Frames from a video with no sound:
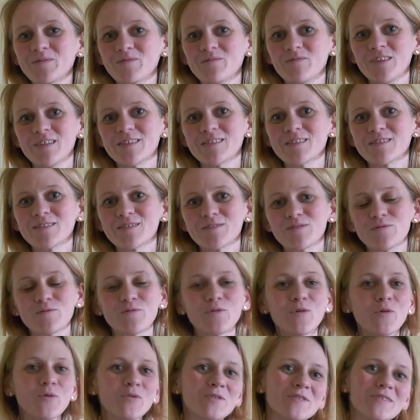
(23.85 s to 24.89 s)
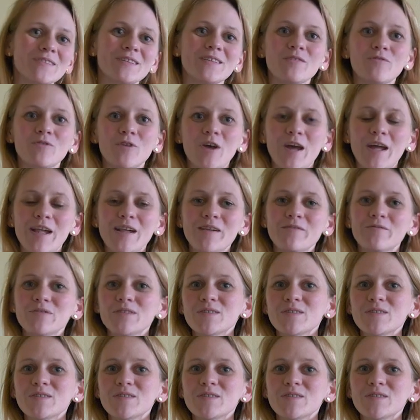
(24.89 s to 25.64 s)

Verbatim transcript: wie es für uns individuell,